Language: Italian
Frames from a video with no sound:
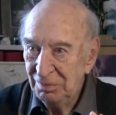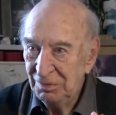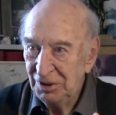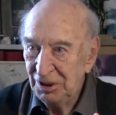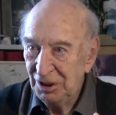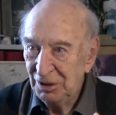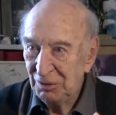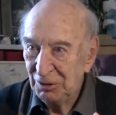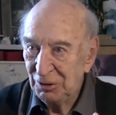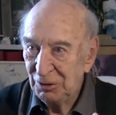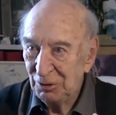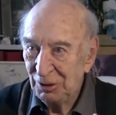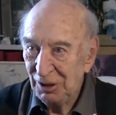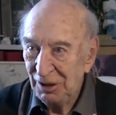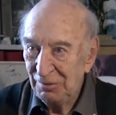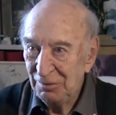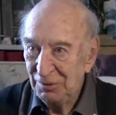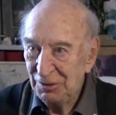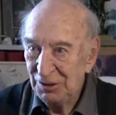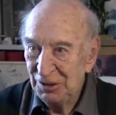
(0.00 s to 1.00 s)

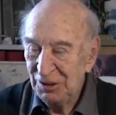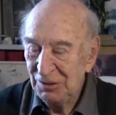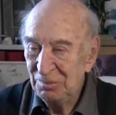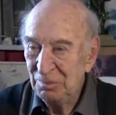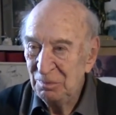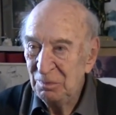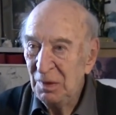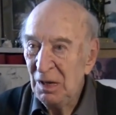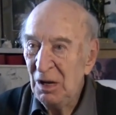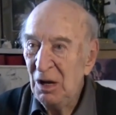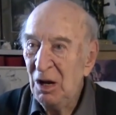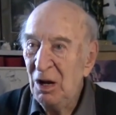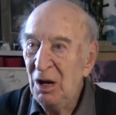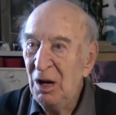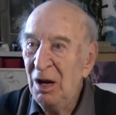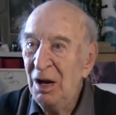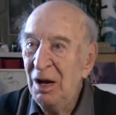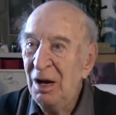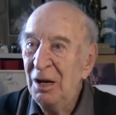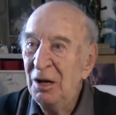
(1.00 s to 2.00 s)
cinematografici.
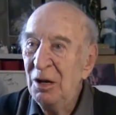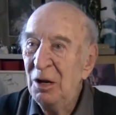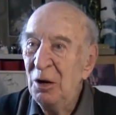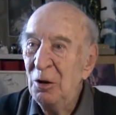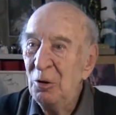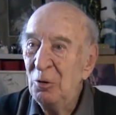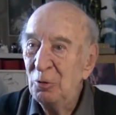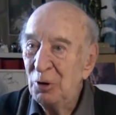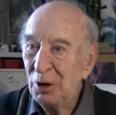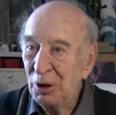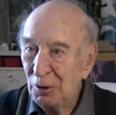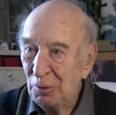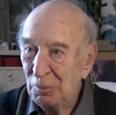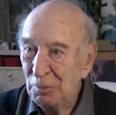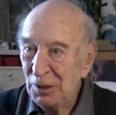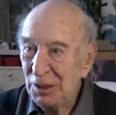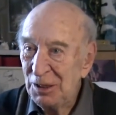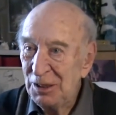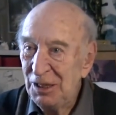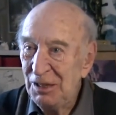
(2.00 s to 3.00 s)
Una
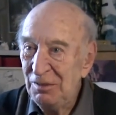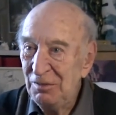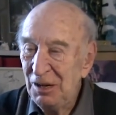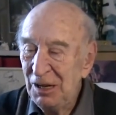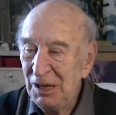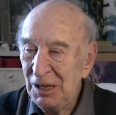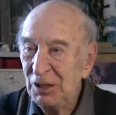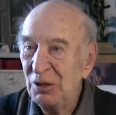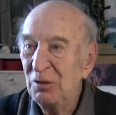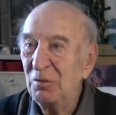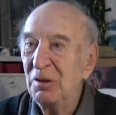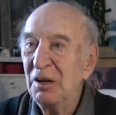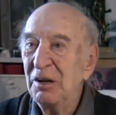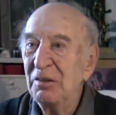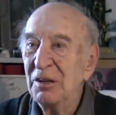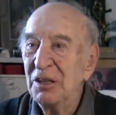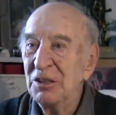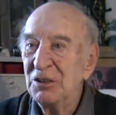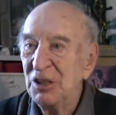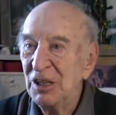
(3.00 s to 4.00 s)
cooperativa che
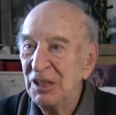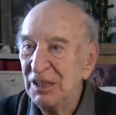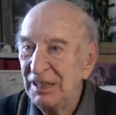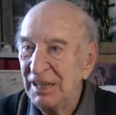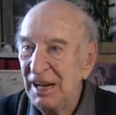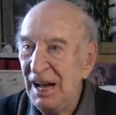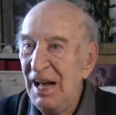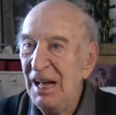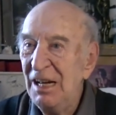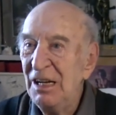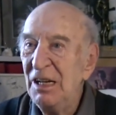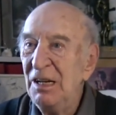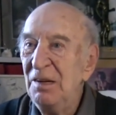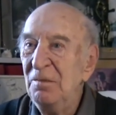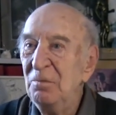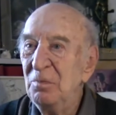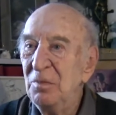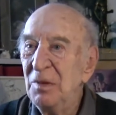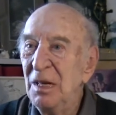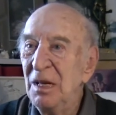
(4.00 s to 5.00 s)
doveva cercare
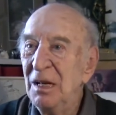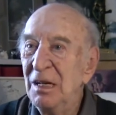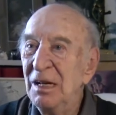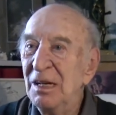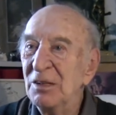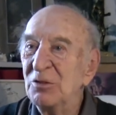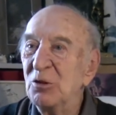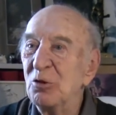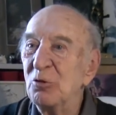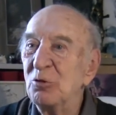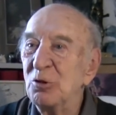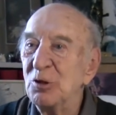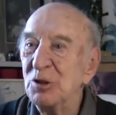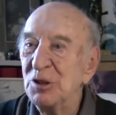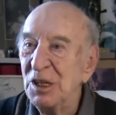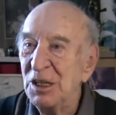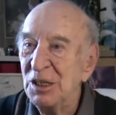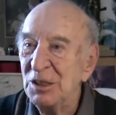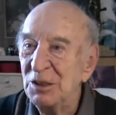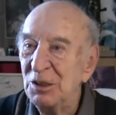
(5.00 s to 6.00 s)
la
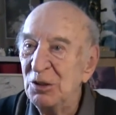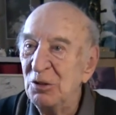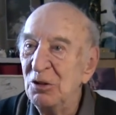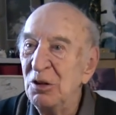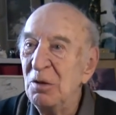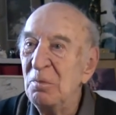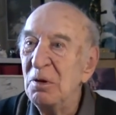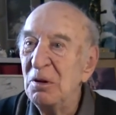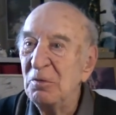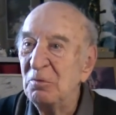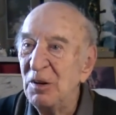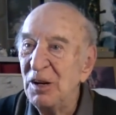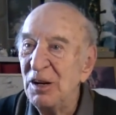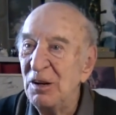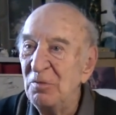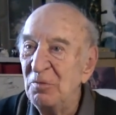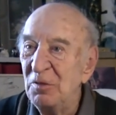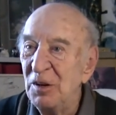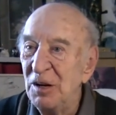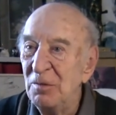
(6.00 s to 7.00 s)
sottoscrizione per fare
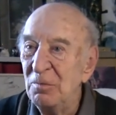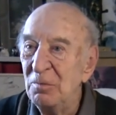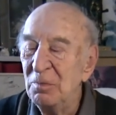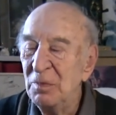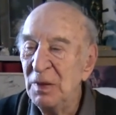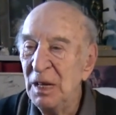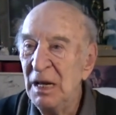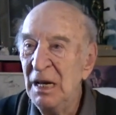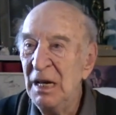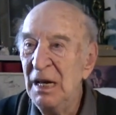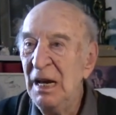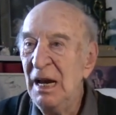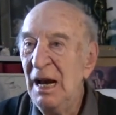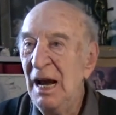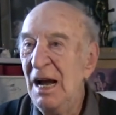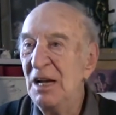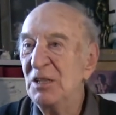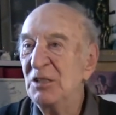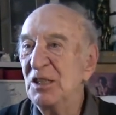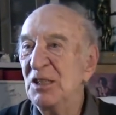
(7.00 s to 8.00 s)
film.
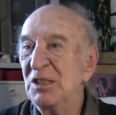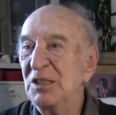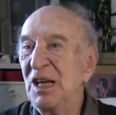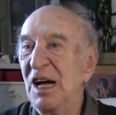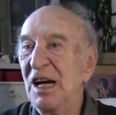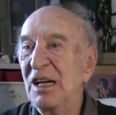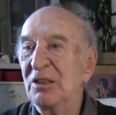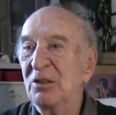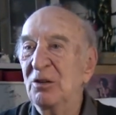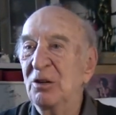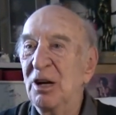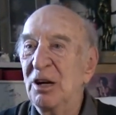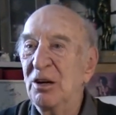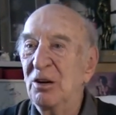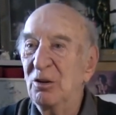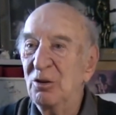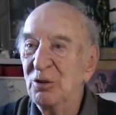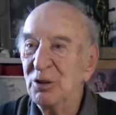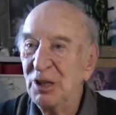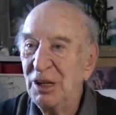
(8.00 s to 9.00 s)
E c'è stata una
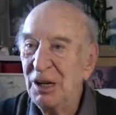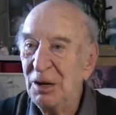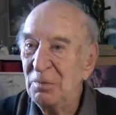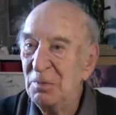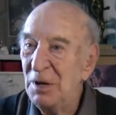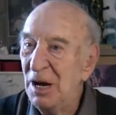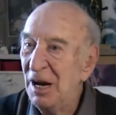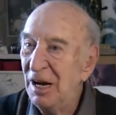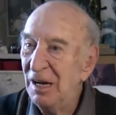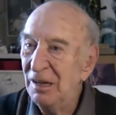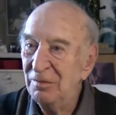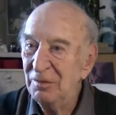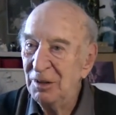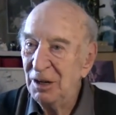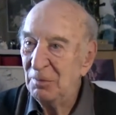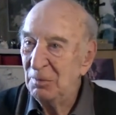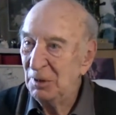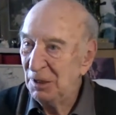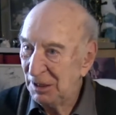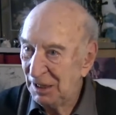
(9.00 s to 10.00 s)
cosa che mi ha
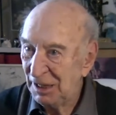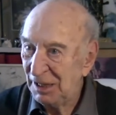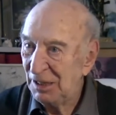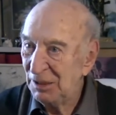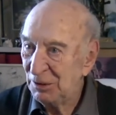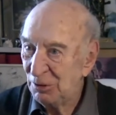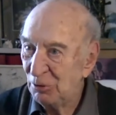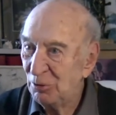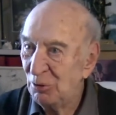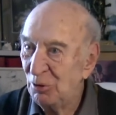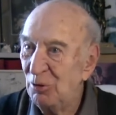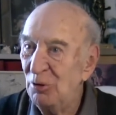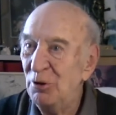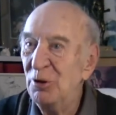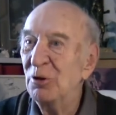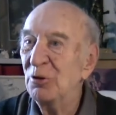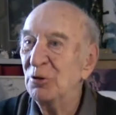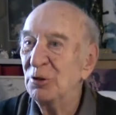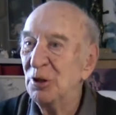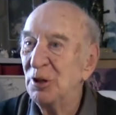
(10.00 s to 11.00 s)
veramente reso
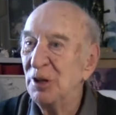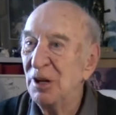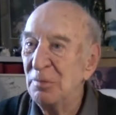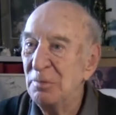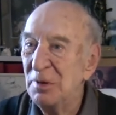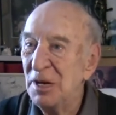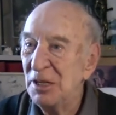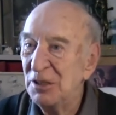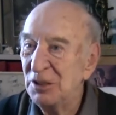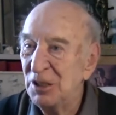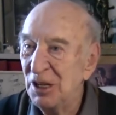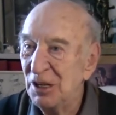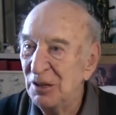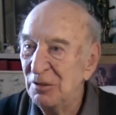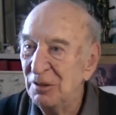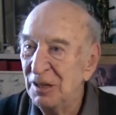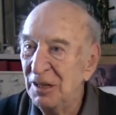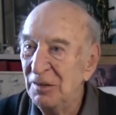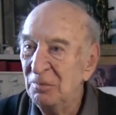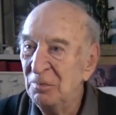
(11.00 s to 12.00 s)
orgoglioso della mia
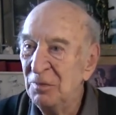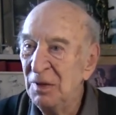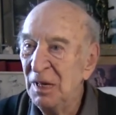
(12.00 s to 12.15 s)
Genova,